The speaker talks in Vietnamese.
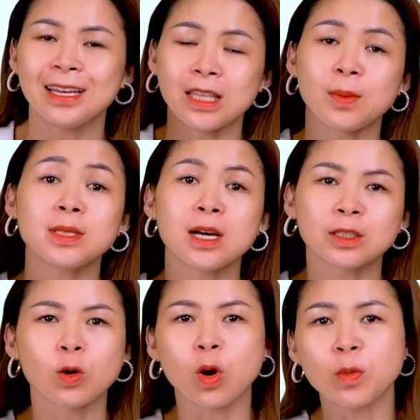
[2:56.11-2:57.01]
Thế bây
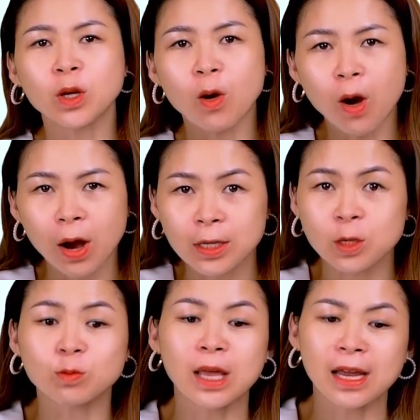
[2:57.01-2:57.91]
giờ cô có một câu hỏi
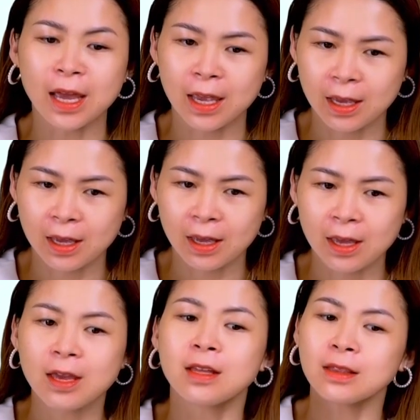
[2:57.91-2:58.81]
cho chúng ta này.
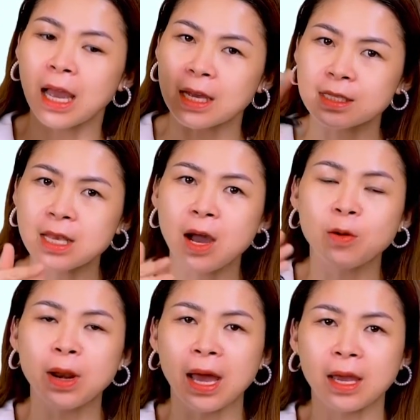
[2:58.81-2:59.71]
Tại
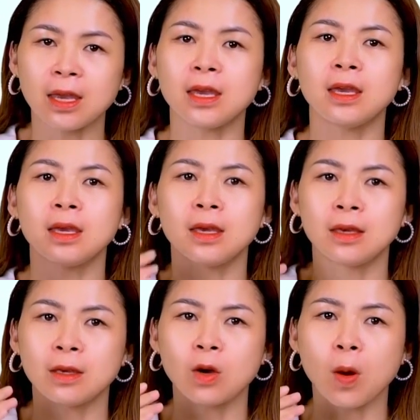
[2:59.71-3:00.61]
sao lại
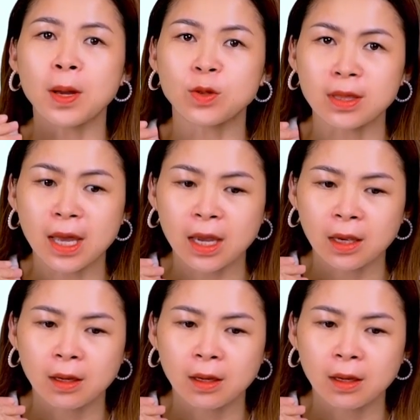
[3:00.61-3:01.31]
có bài toán này?